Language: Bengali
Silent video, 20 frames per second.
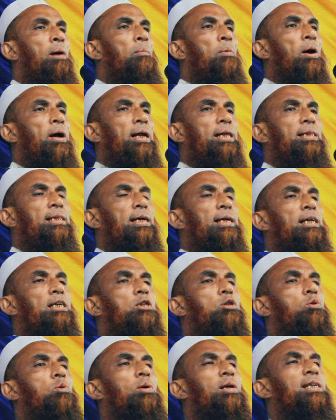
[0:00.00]
পরের দিন
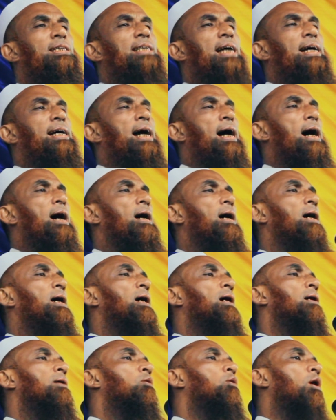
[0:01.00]
স্কুলে যাইয়া
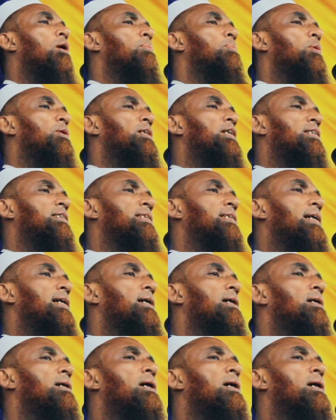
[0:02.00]
গল্প দিচ্ছে